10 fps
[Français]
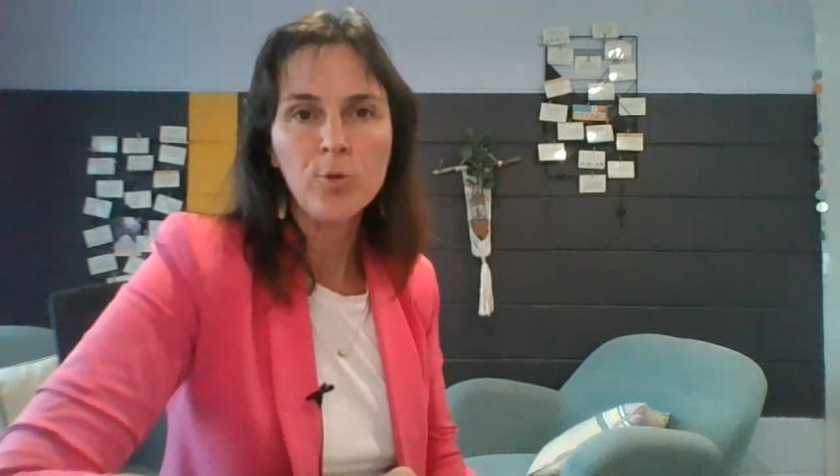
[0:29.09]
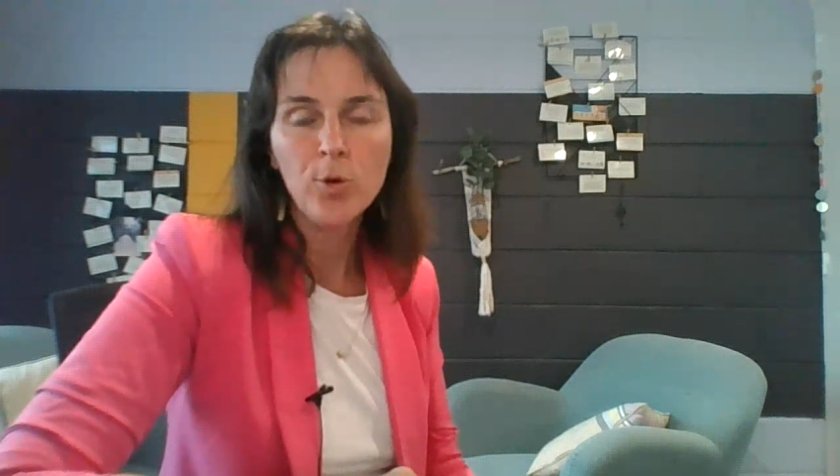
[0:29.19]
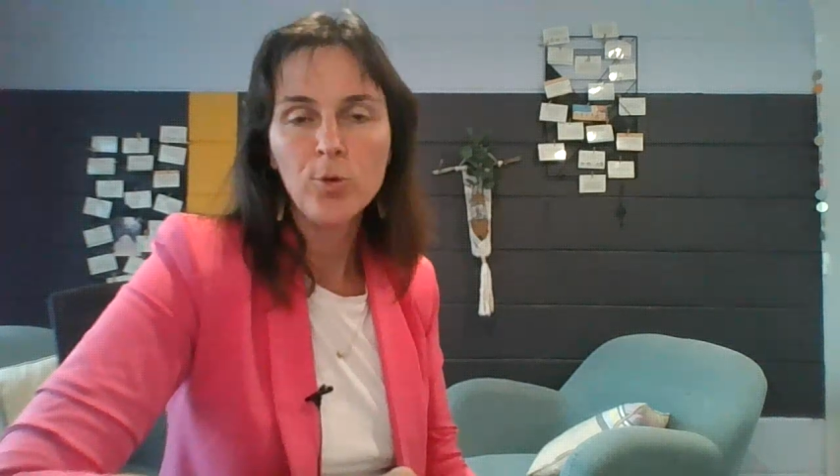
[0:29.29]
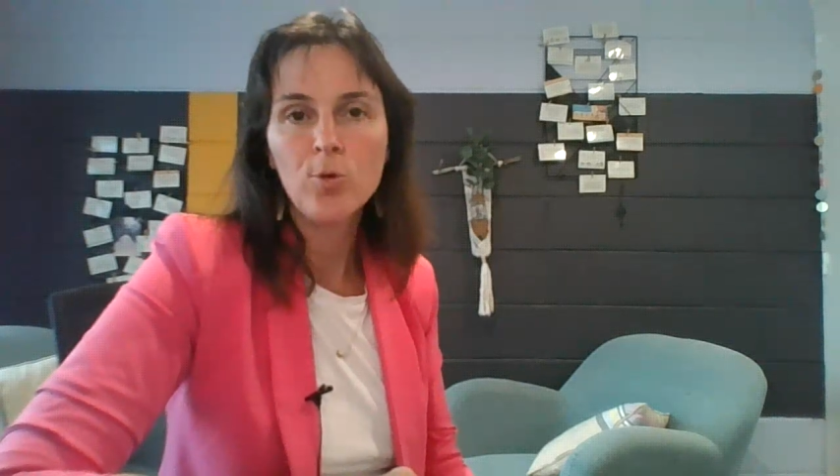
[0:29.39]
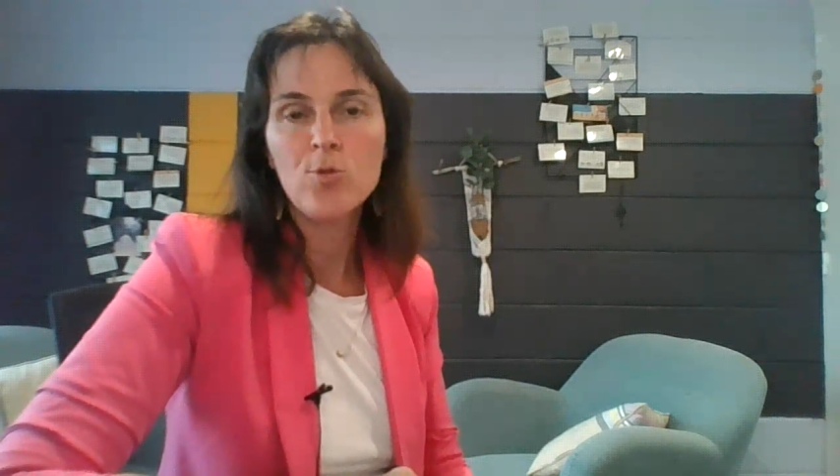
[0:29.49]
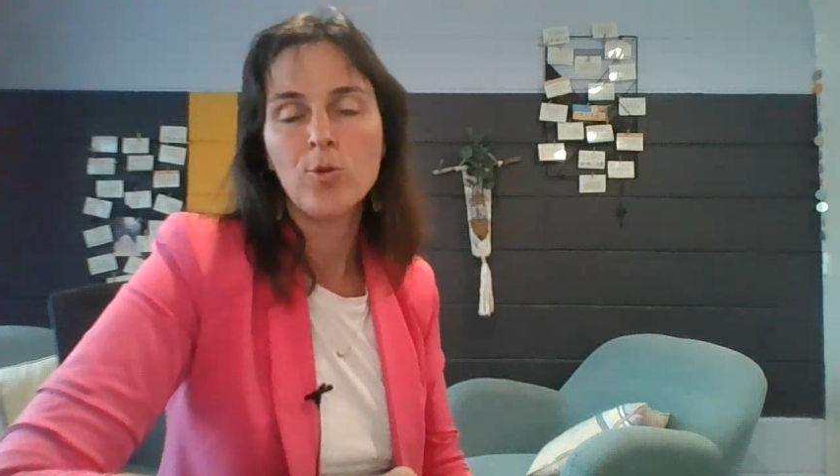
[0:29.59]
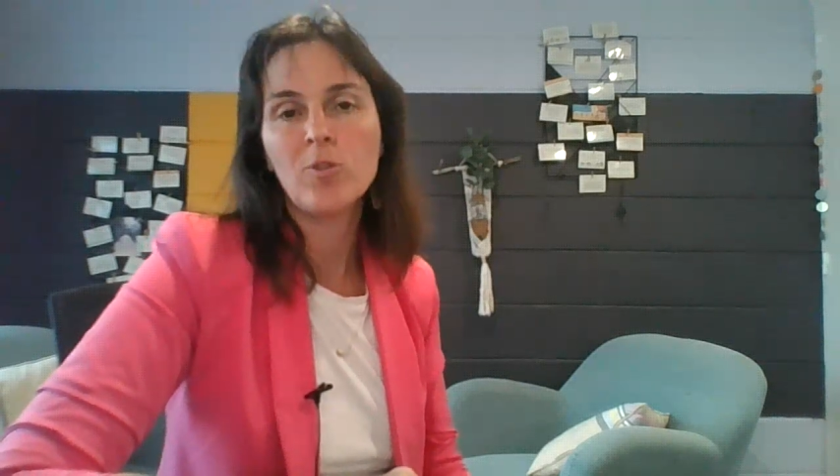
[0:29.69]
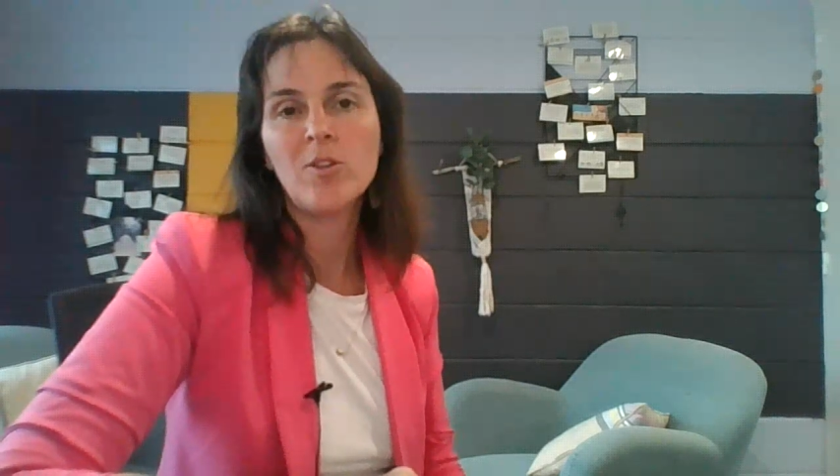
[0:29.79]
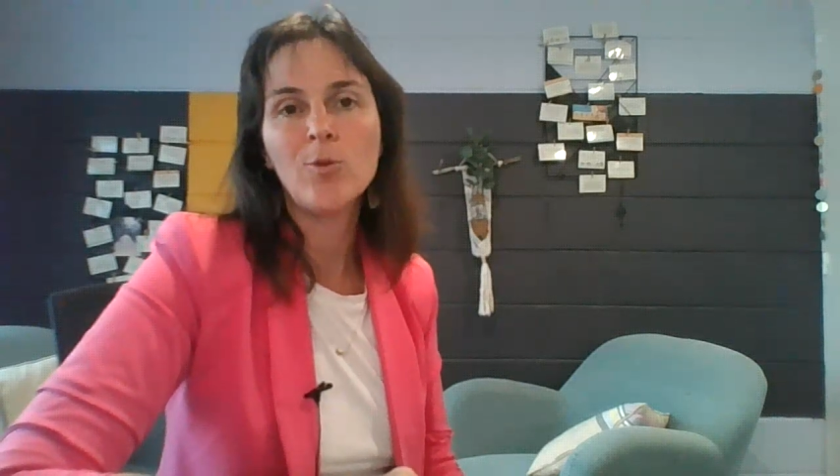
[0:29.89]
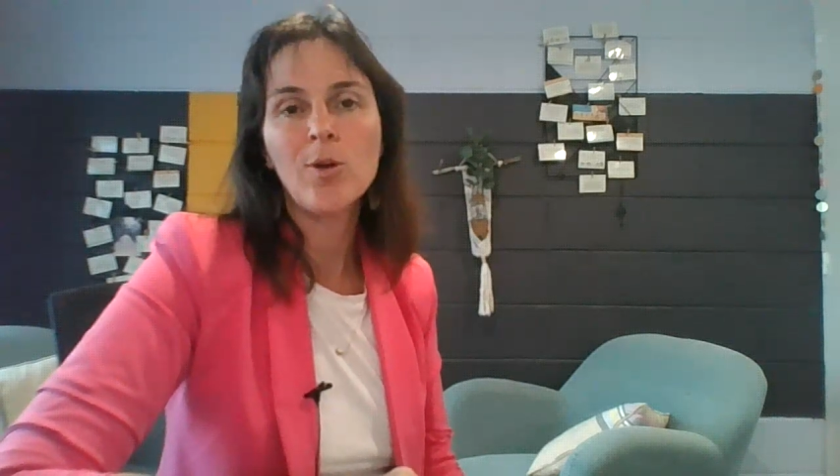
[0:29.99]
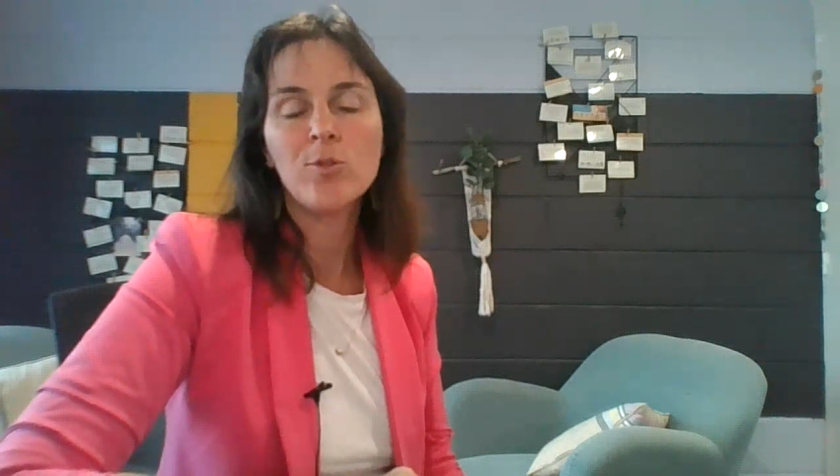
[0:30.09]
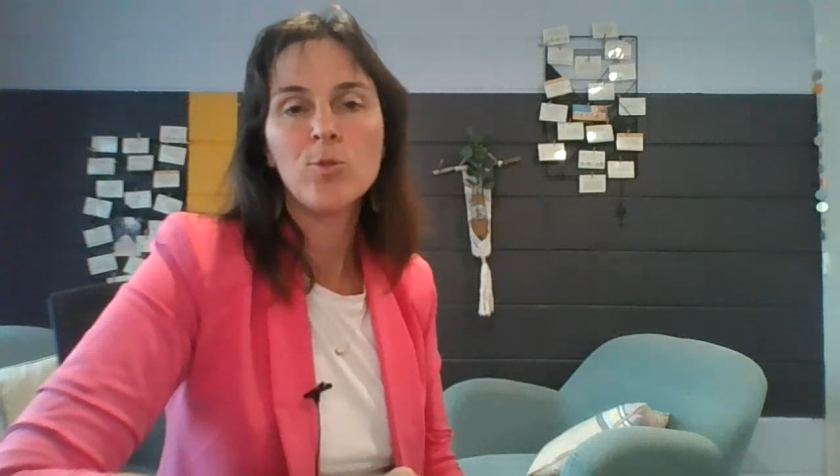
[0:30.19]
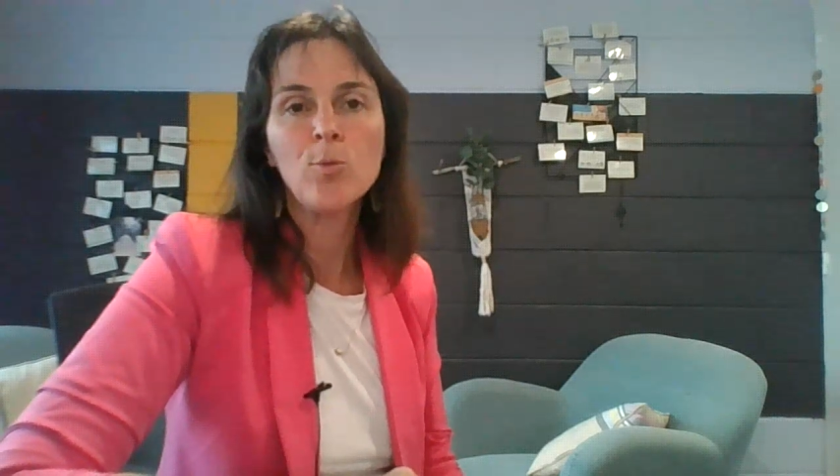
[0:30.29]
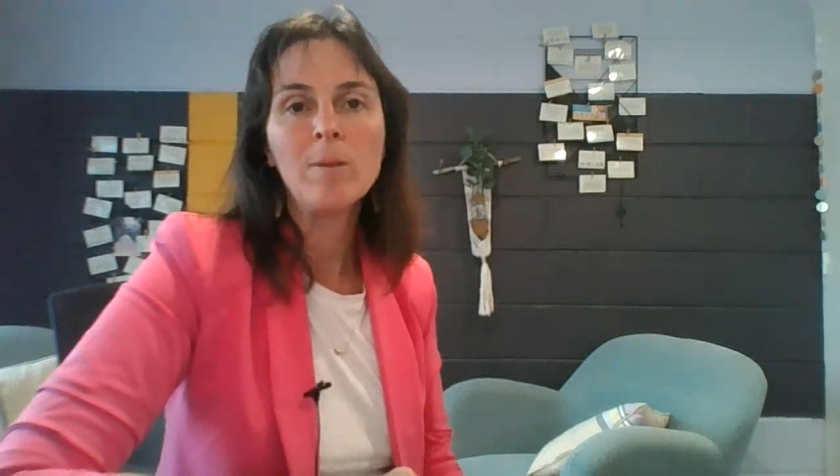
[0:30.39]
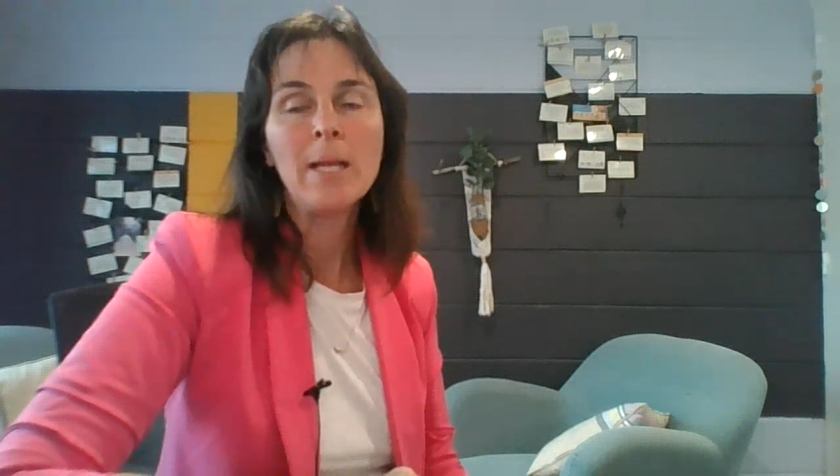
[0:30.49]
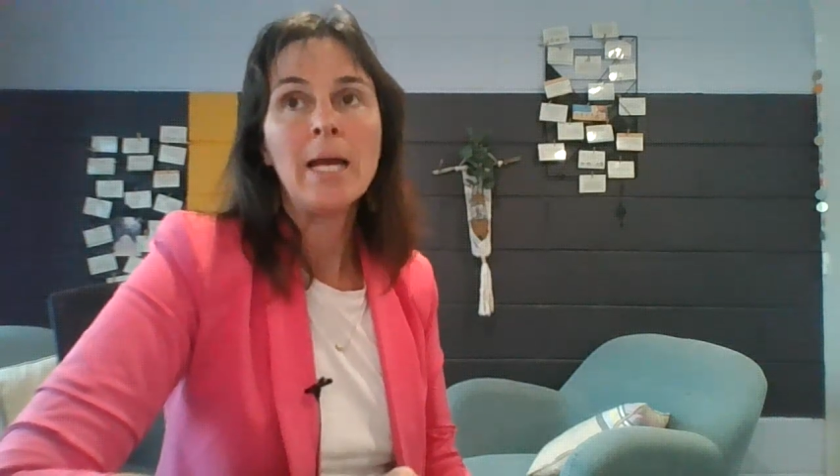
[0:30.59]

du recul sur une situation,